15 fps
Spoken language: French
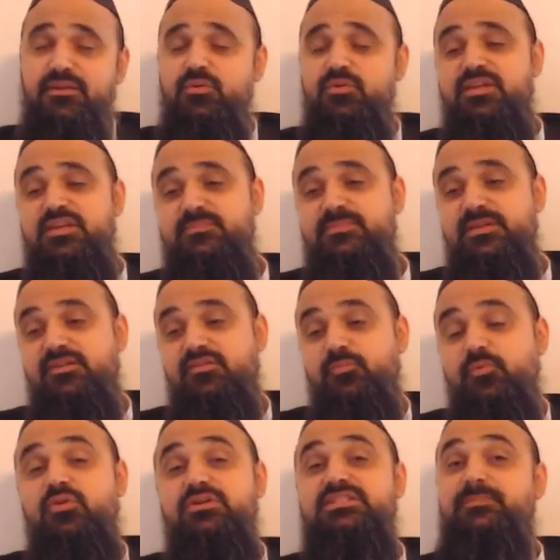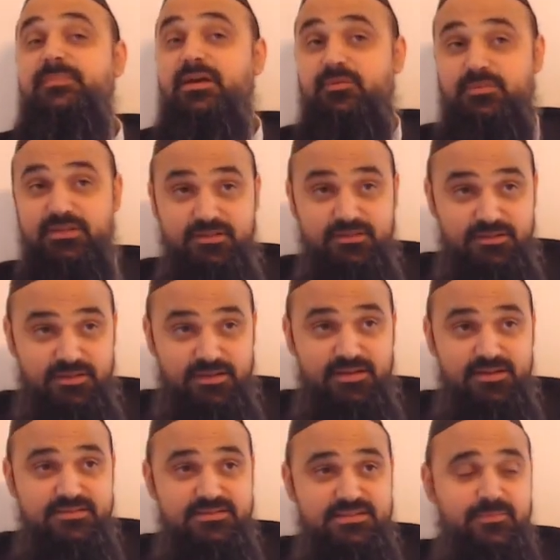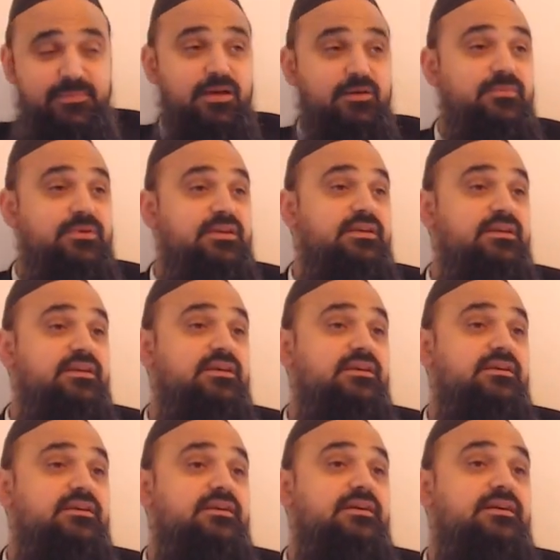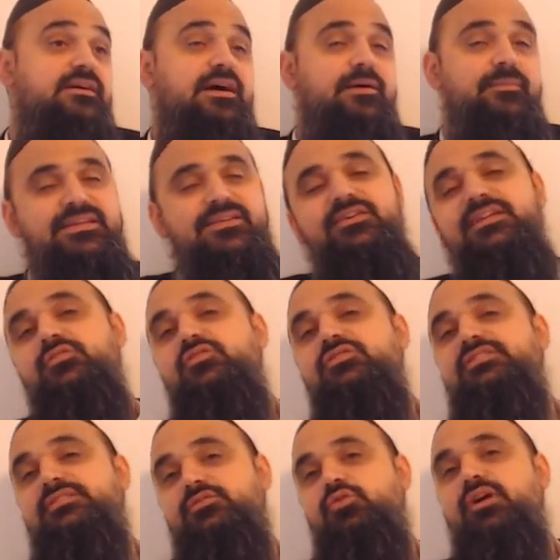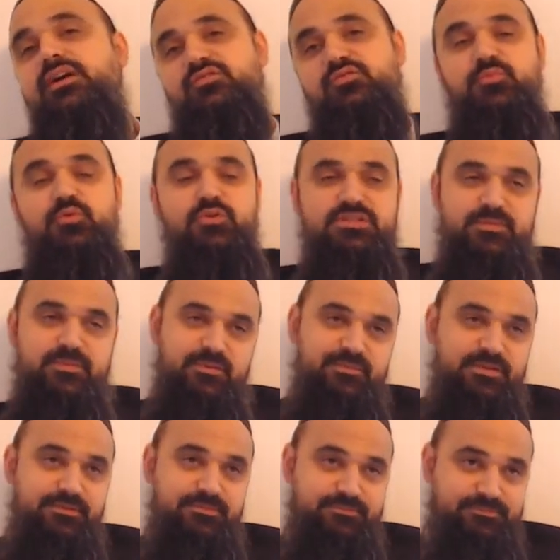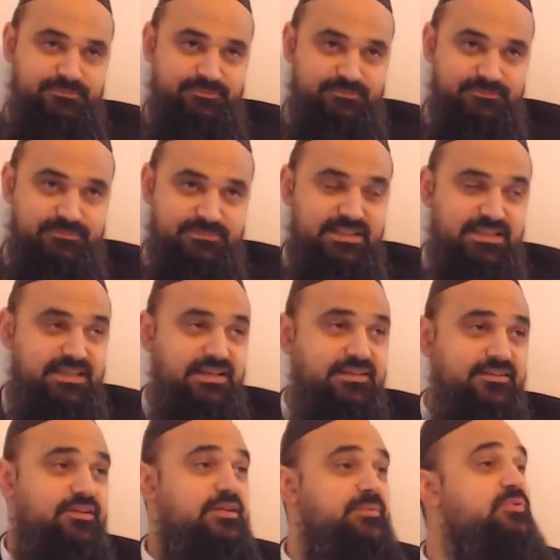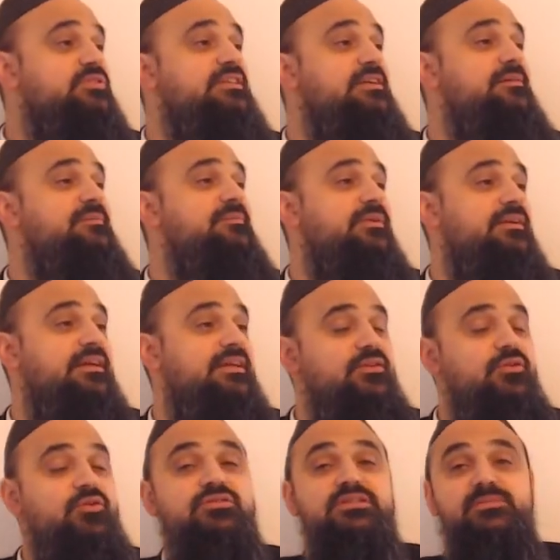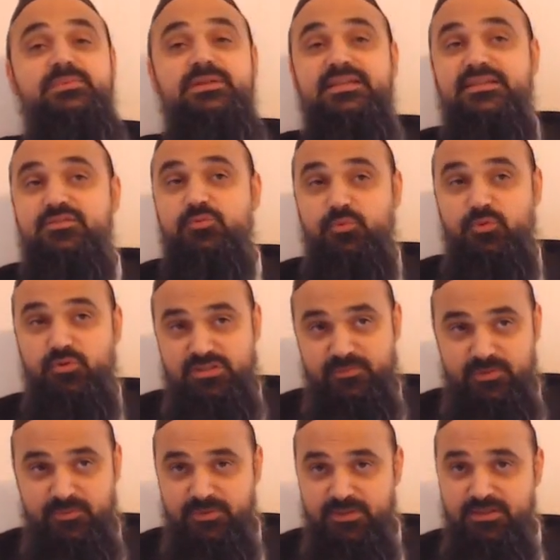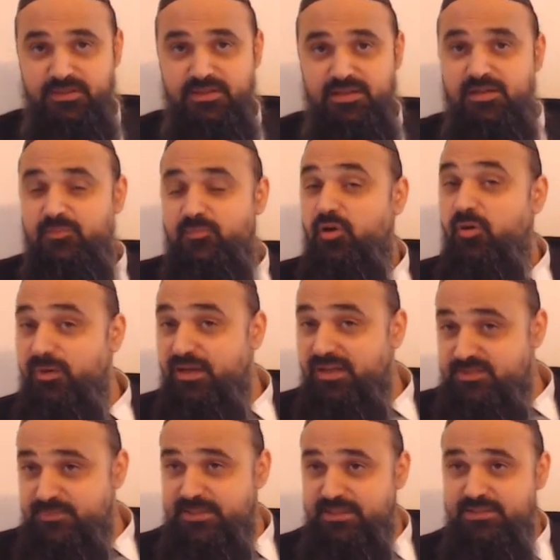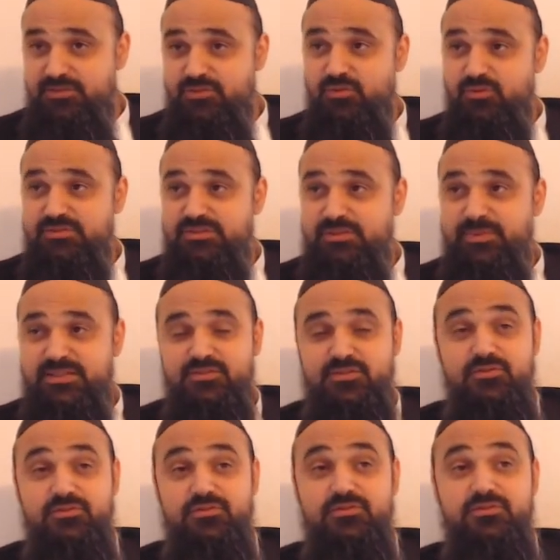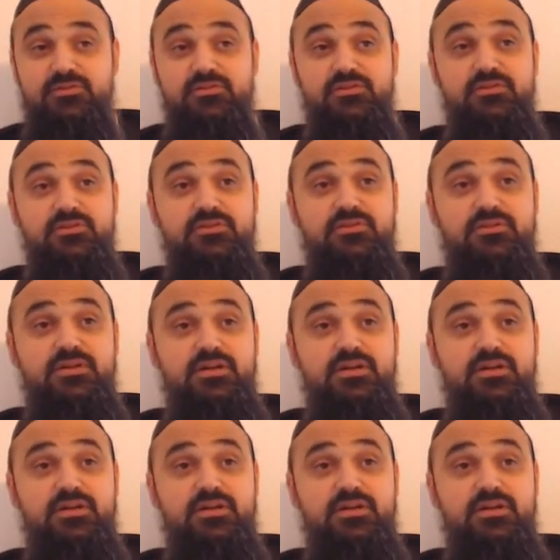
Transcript: lui, il explique pourquoi c'est permis. C'est permis à mettre qu'il y a deux, deux raisons pourquoi c'est permis. Dans les poskim, il y a deux explications pourquoi c'est permis. Première explication, c'est parce que